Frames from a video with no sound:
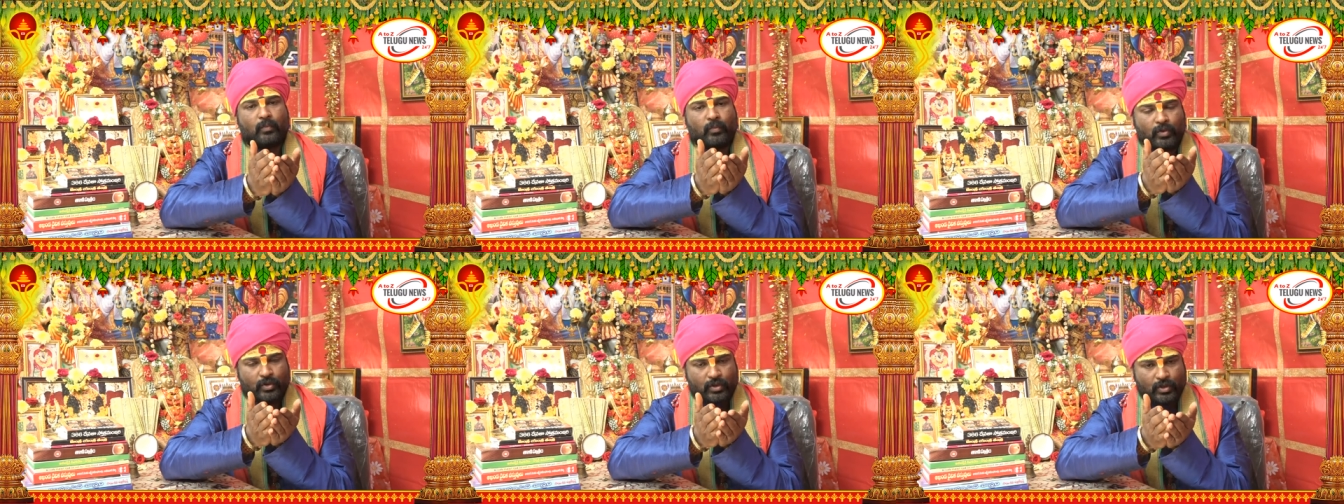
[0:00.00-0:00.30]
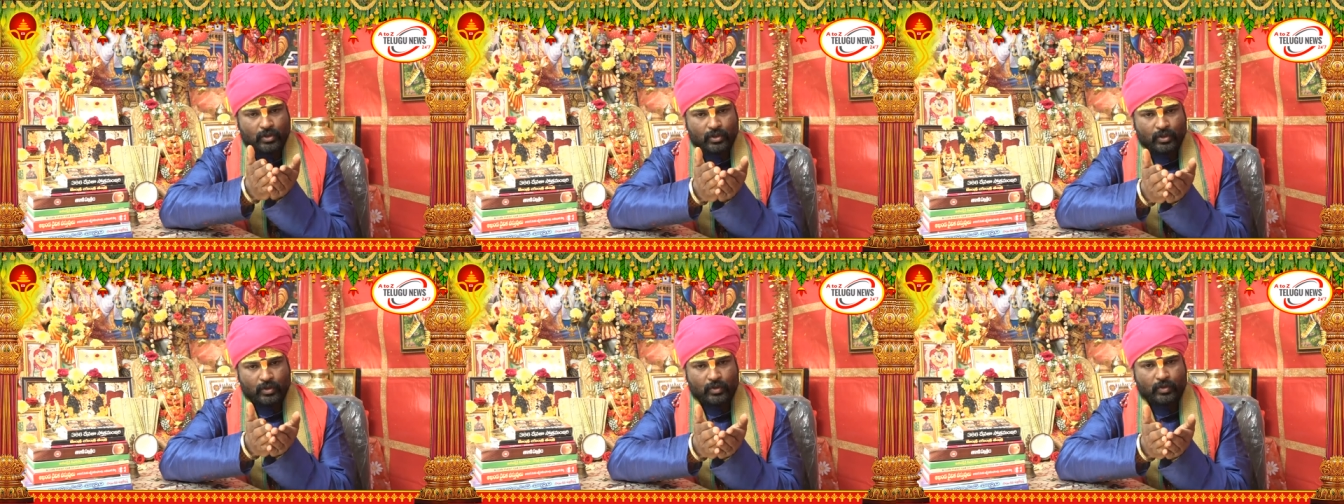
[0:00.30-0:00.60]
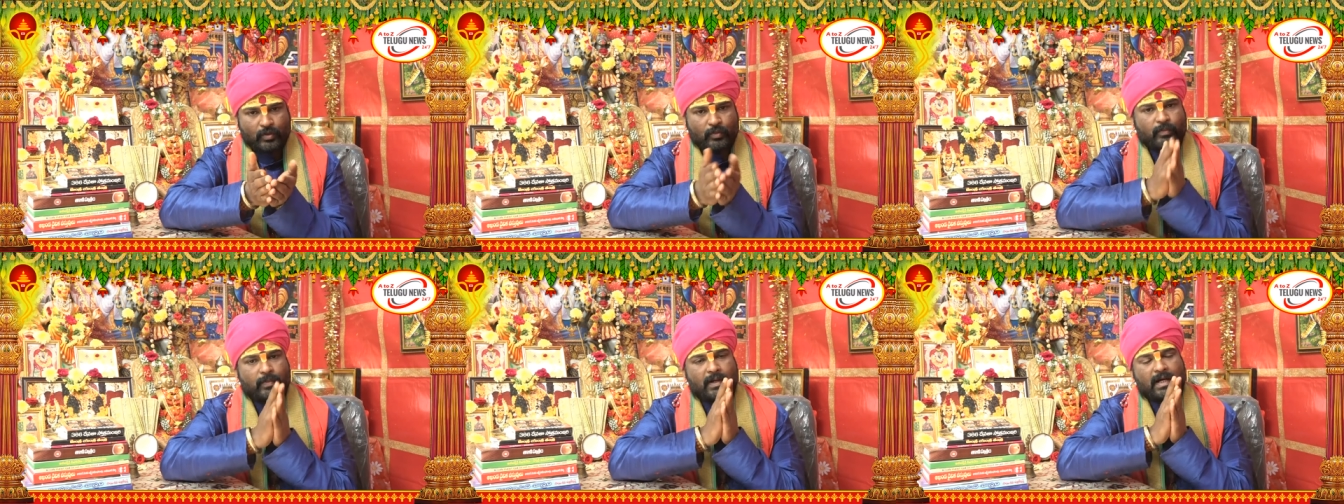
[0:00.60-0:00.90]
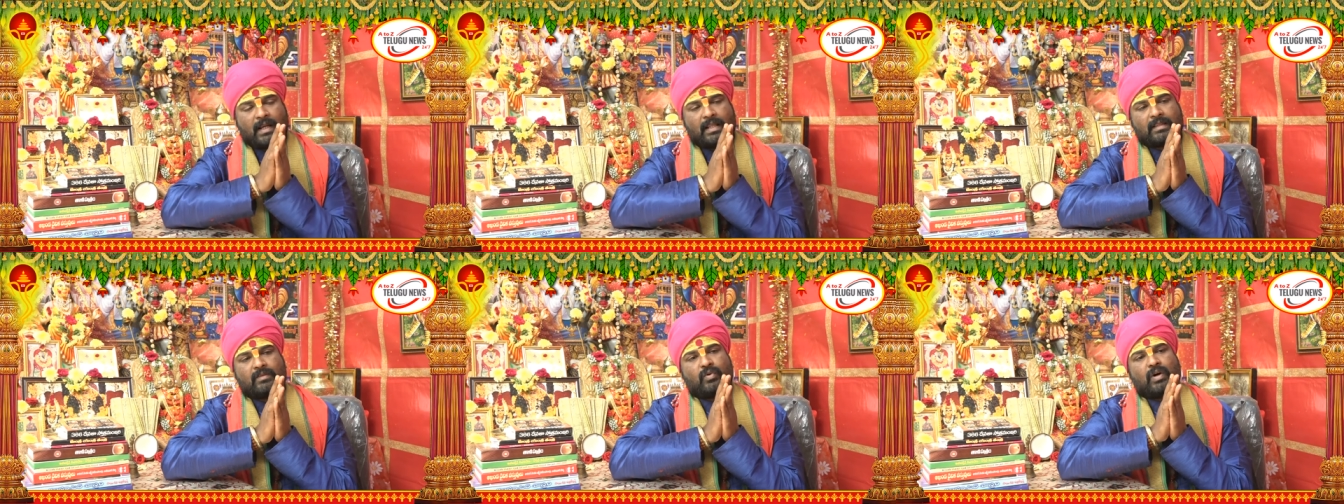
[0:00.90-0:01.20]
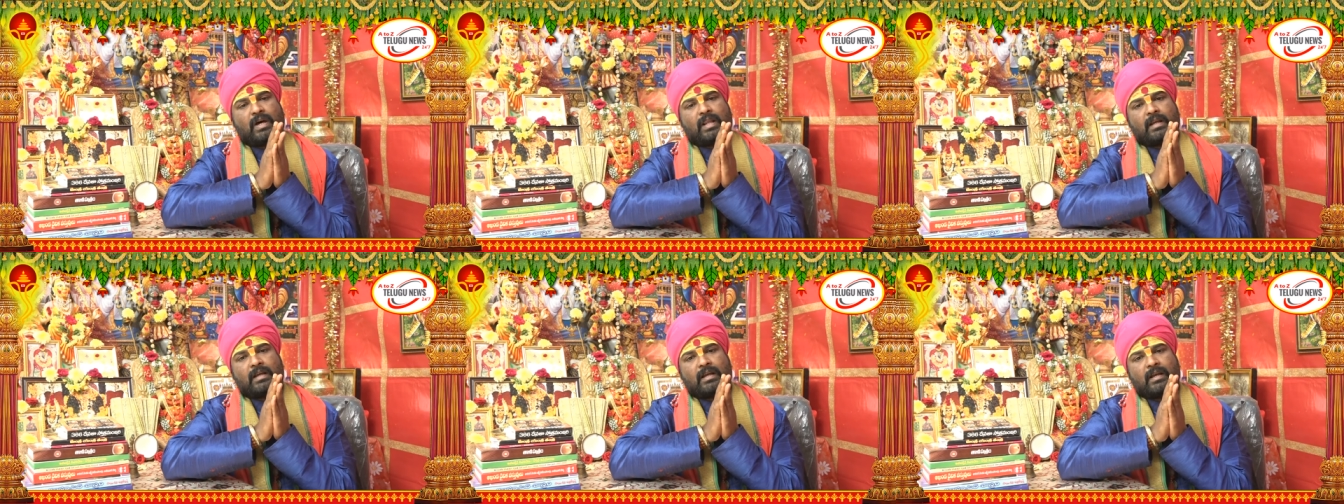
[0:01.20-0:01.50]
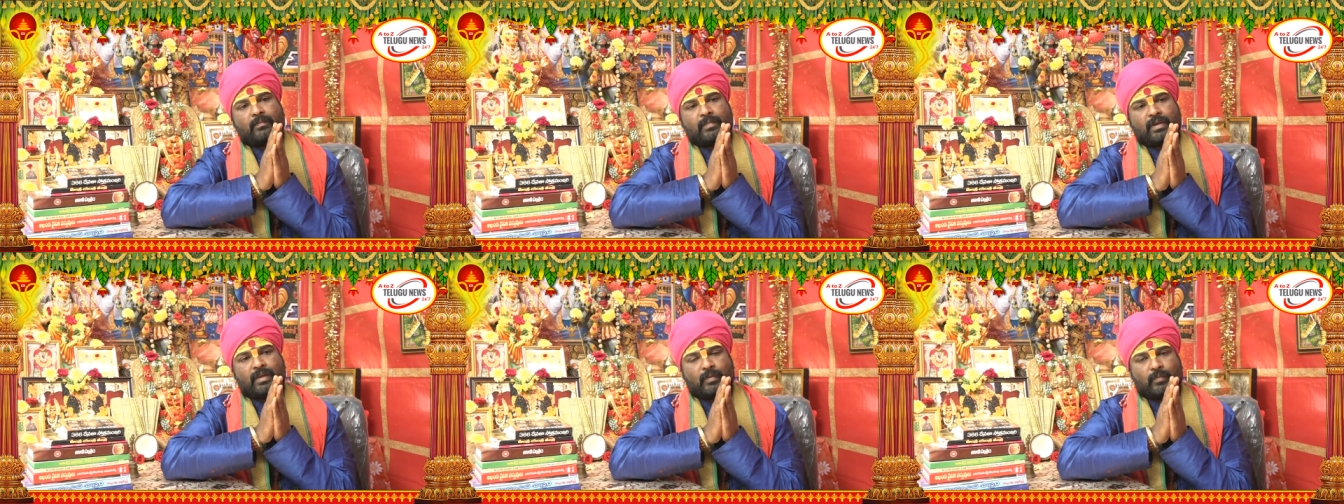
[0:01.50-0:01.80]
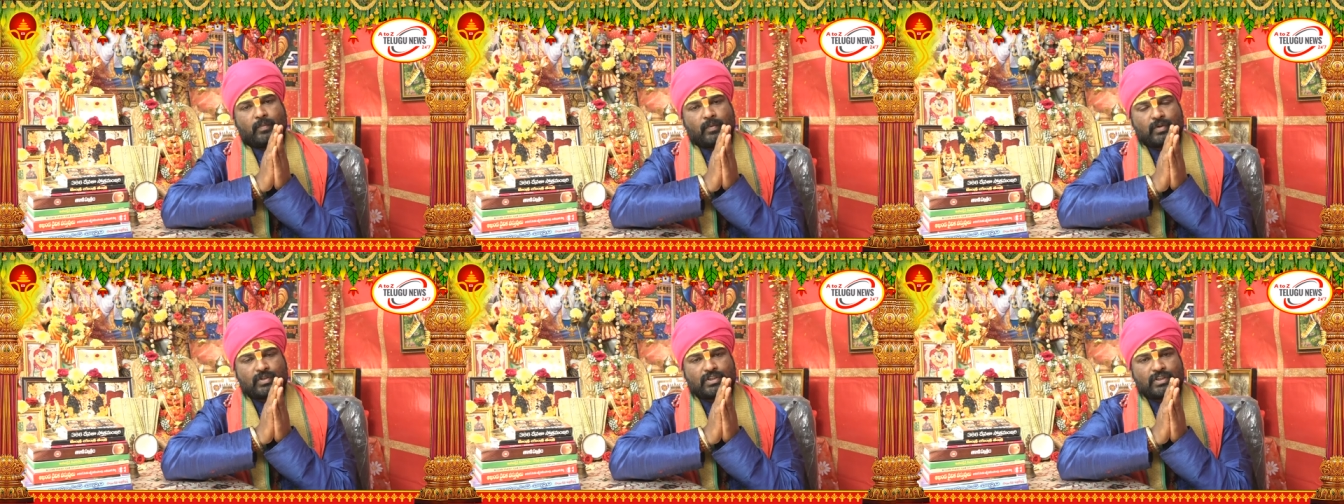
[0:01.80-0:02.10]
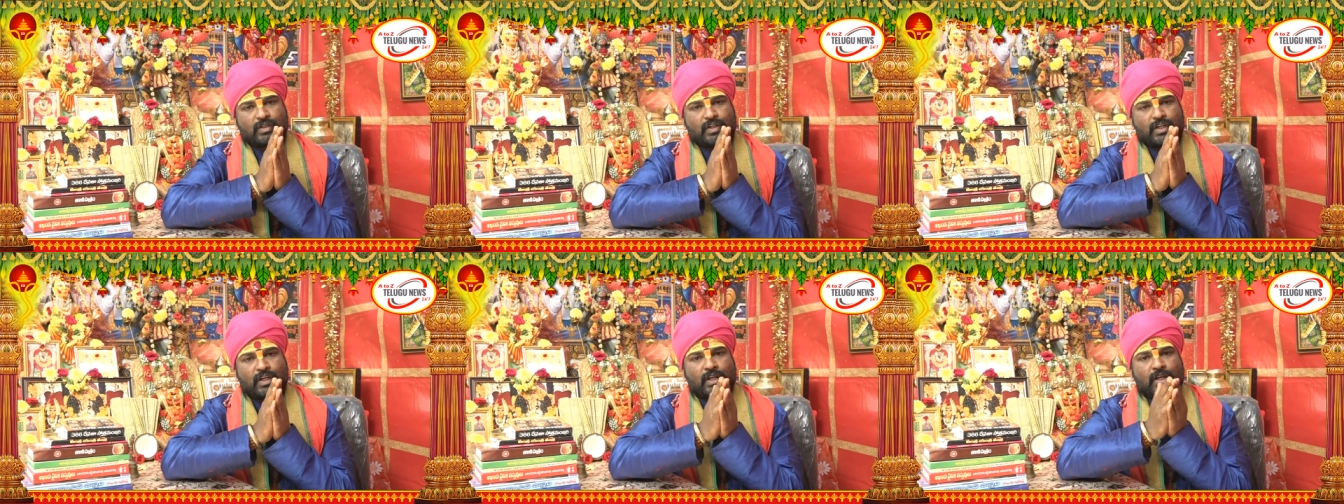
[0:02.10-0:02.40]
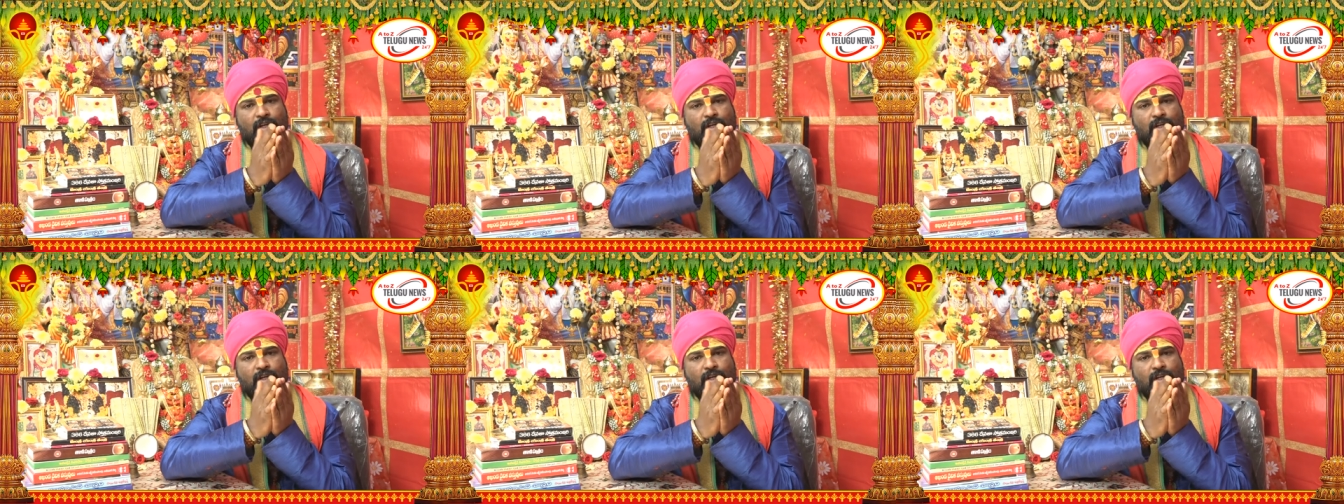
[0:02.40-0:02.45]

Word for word: పుట్టలో పాలద్వారగా మీరు పోసి